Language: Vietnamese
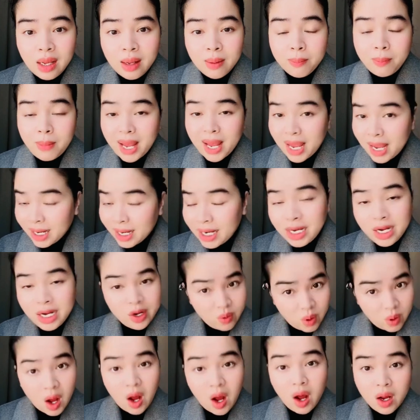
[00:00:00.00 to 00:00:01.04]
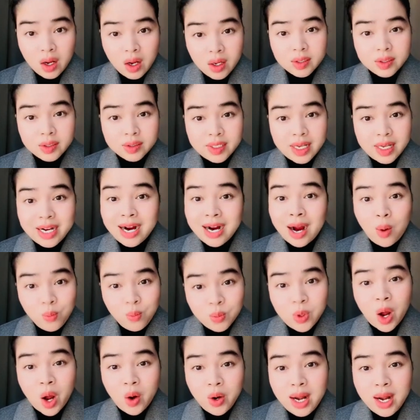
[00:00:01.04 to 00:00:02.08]
mà cái điều đó sẽ
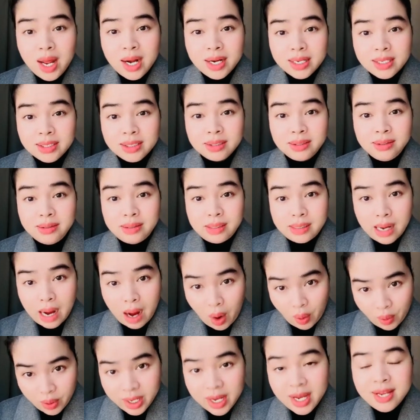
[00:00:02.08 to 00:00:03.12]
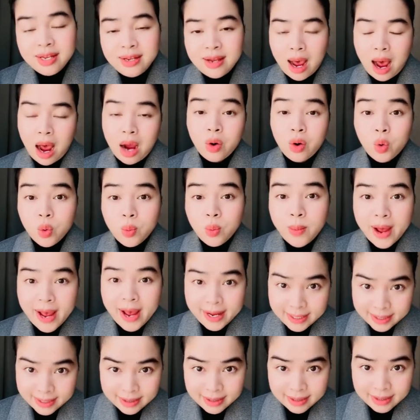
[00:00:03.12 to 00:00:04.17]
không nói lên cái sự giỏi hay dở của
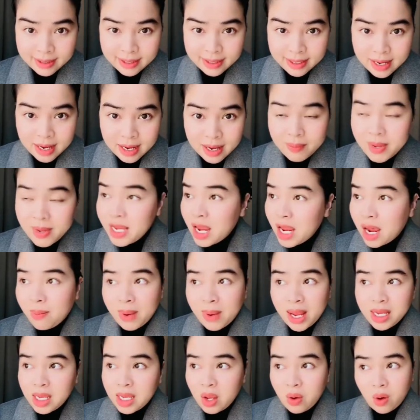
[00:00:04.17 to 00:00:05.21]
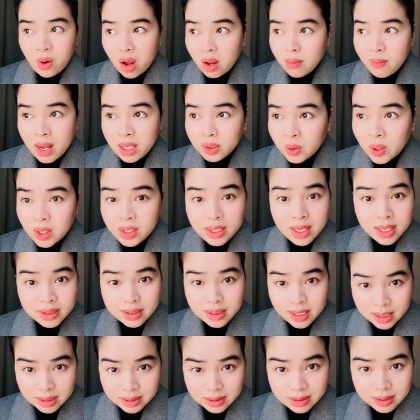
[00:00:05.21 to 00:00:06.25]
mai bây giờ mai kêu gọi bất tuân nhân
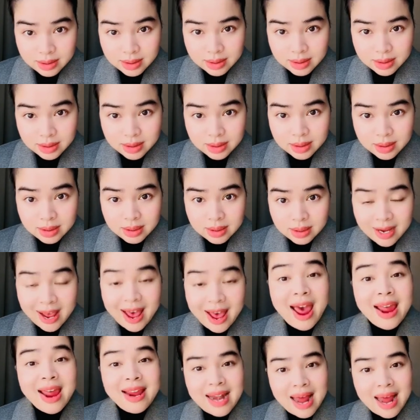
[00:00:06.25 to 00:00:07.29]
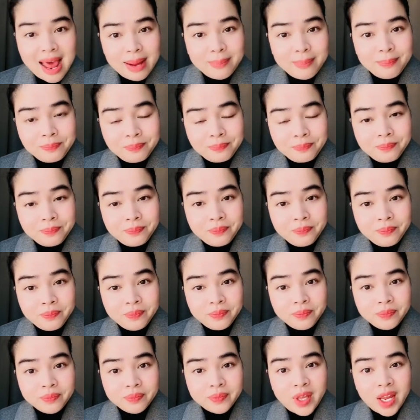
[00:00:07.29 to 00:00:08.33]
sự ai làm
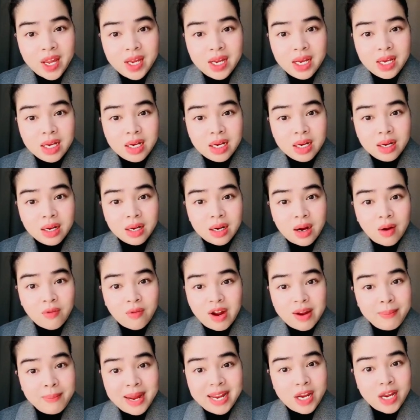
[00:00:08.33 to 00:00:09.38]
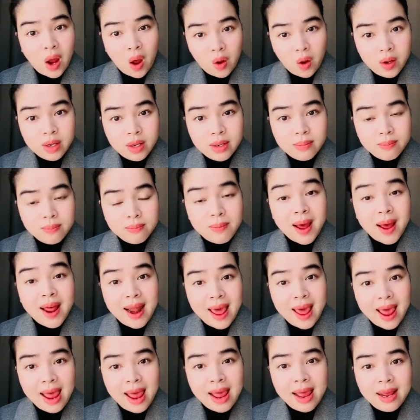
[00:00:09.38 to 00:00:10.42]
thì không phải mai giỏi mà
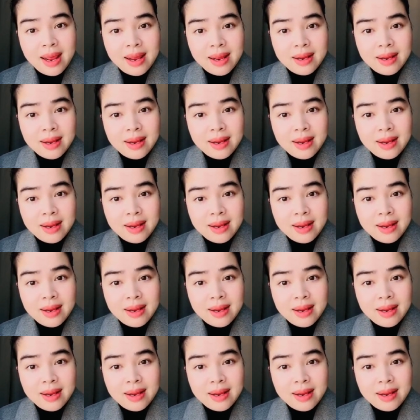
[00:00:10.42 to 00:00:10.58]
là